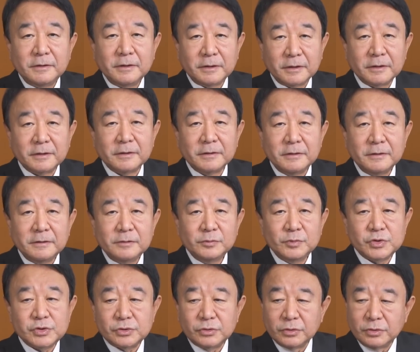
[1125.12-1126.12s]
は
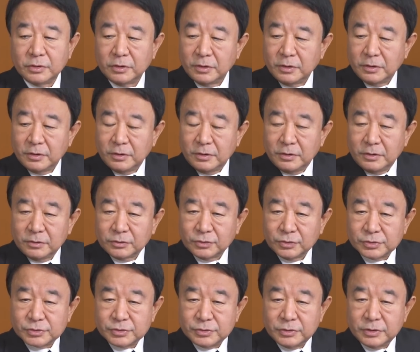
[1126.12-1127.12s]
い、むしろ
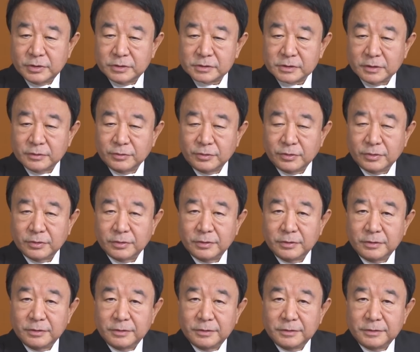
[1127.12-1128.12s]
鄧小平さんを
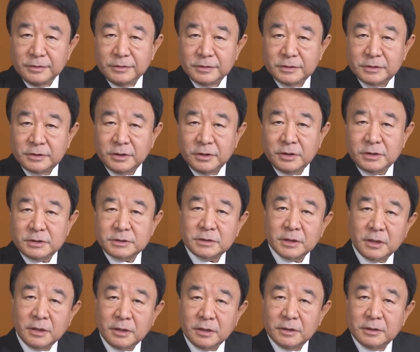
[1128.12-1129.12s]
否定し
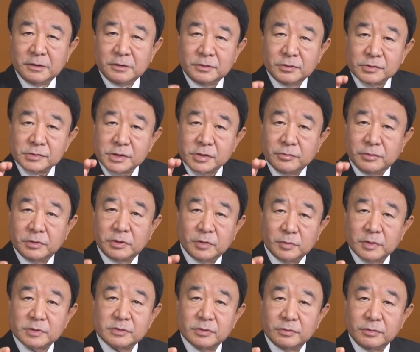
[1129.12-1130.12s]
た路線を言っ
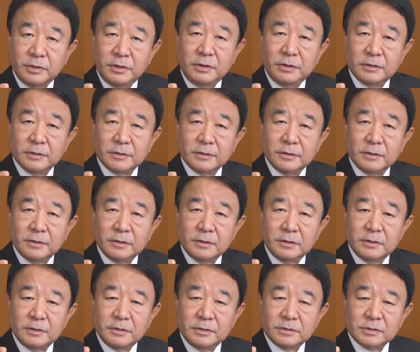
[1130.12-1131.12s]
てますよね。
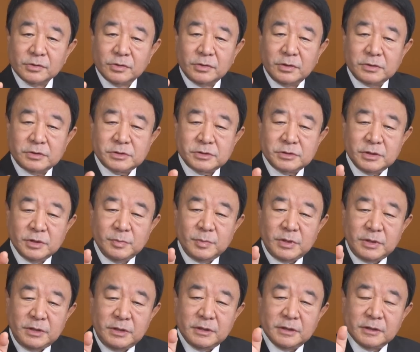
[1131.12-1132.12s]
それでちな
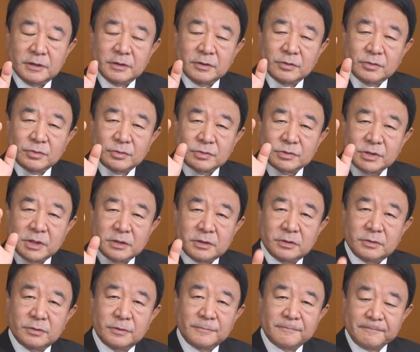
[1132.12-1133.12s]
みにこのさっ
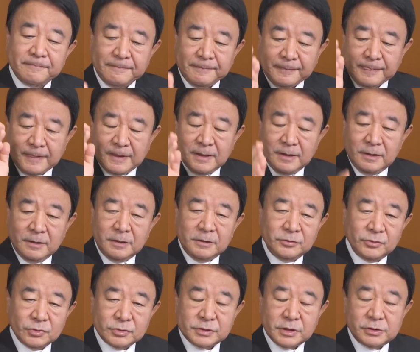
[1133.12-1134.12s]
きの
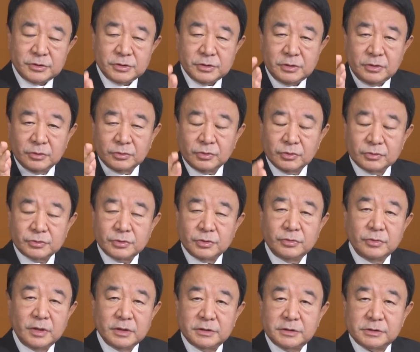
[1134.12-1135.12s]
独裁主義の特
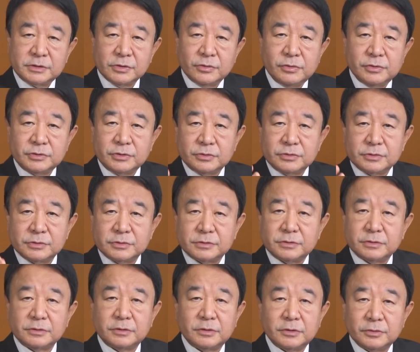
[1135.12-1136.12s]
徴は思想を一つに
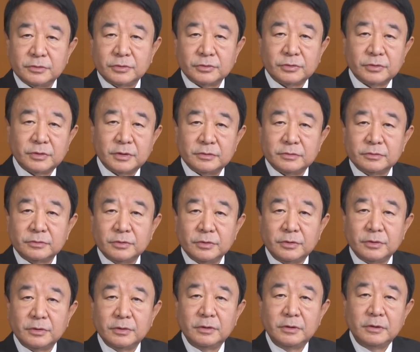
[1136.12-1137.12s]
するということでいう
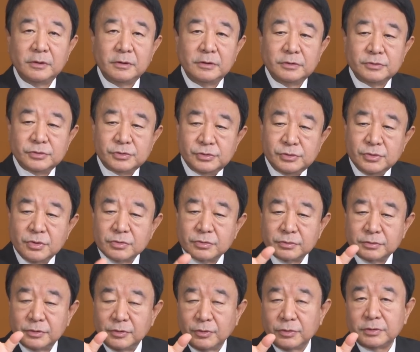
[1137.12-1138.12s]
と中国
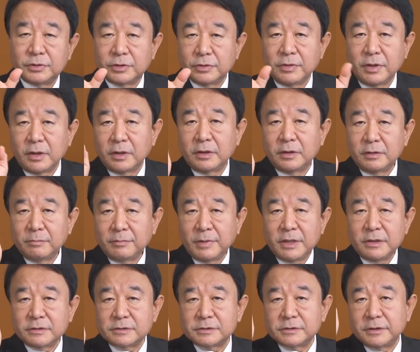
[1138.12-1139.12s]
においては
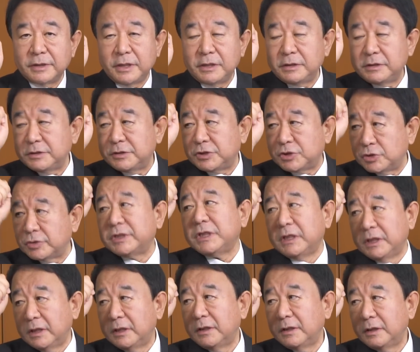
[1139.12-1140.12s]
マルクス・レーニン主
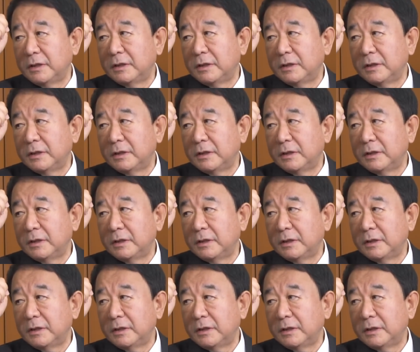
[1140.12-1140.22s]
義